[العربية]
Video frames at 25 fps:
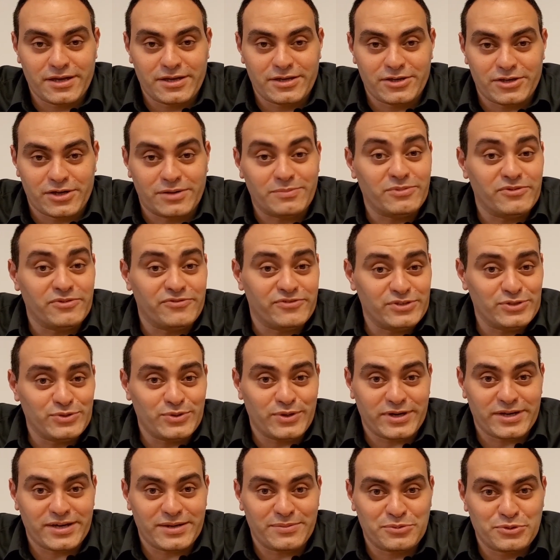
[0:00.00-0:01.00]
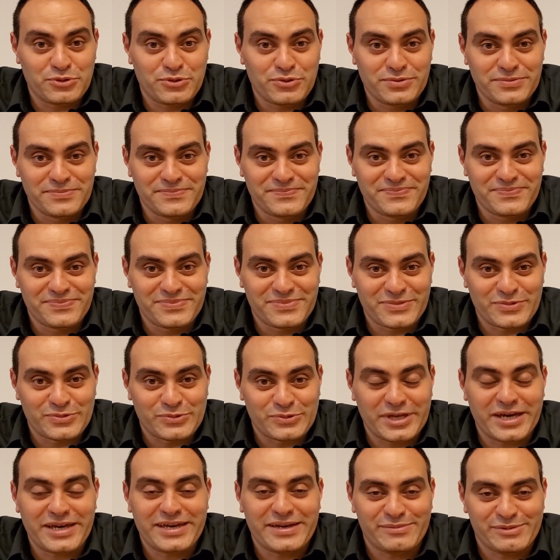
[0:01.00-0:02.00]
يا رب الفيديو يعجبكم
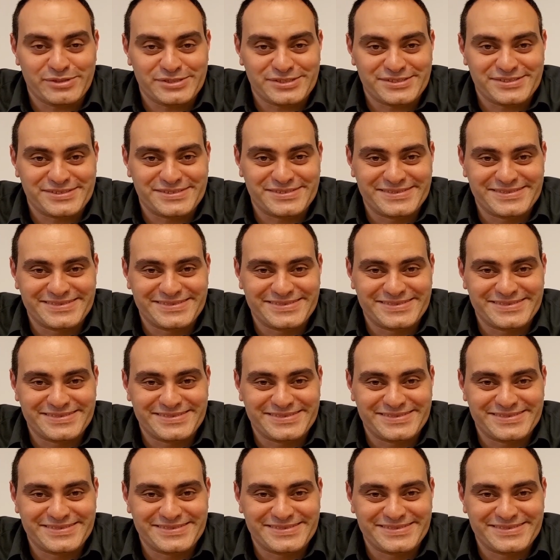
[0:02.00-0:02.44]
تحيا مصر